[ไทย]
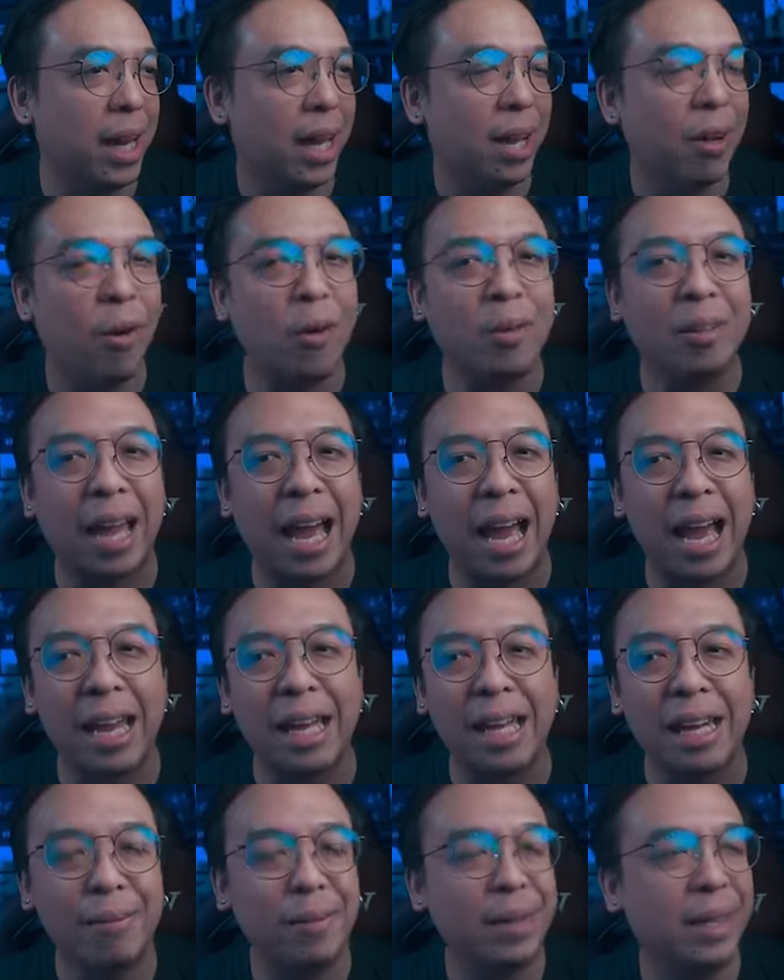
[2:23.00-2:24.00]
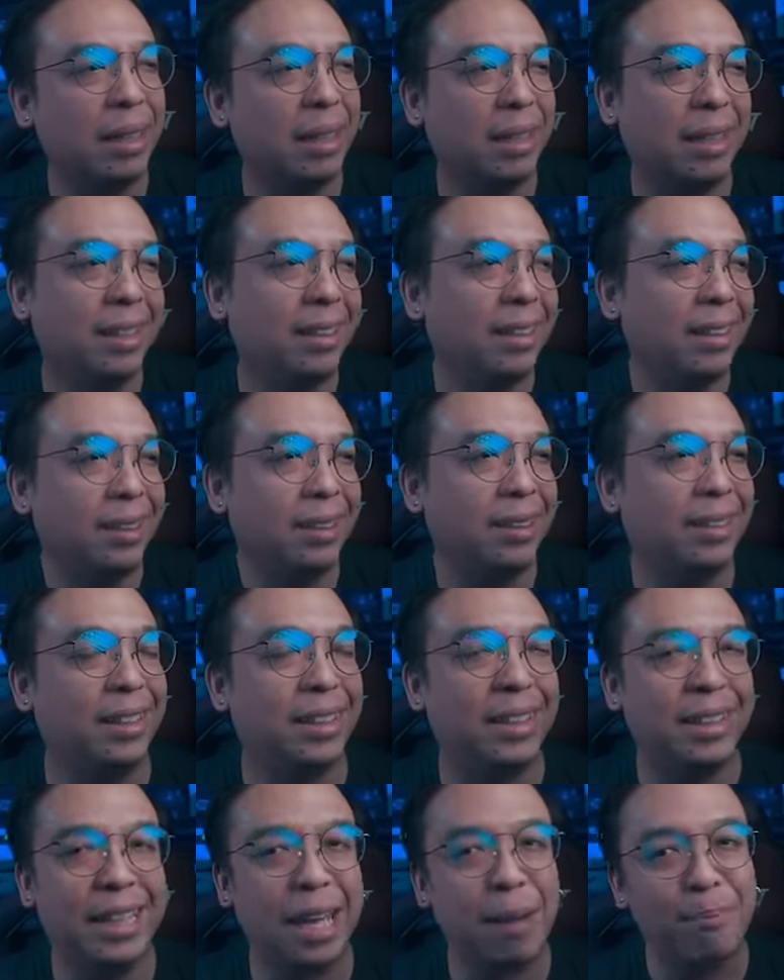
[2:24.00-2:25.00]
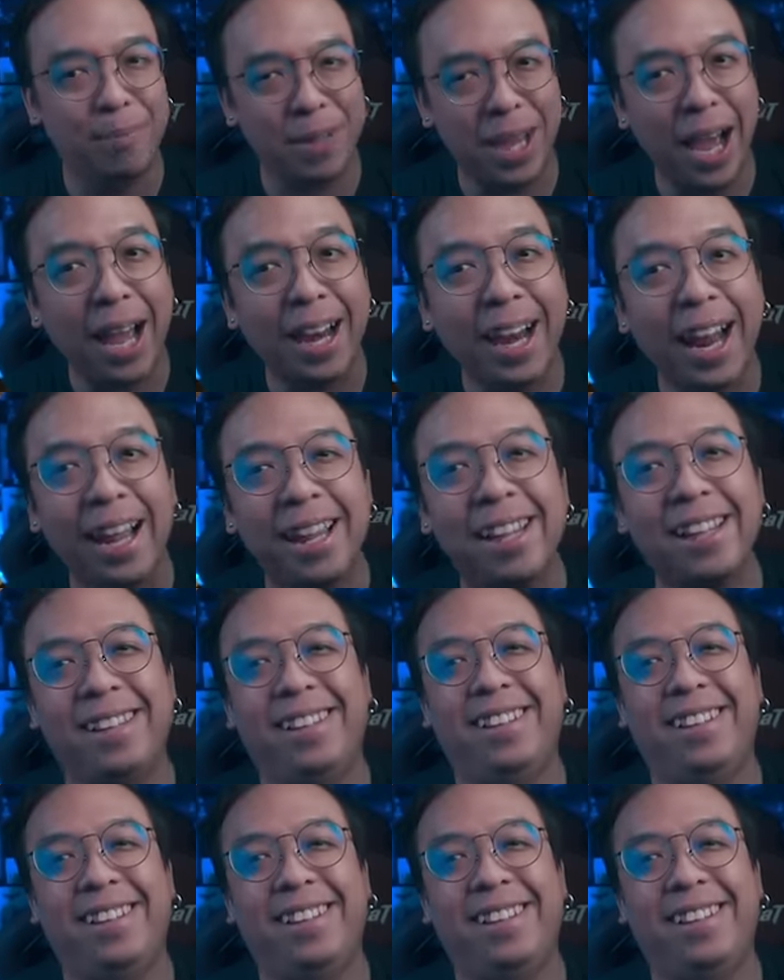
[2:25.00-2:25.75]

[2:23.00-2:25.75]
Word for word: องหลังกองถ่ายเนี่ยมันเจ็บเยอะนะ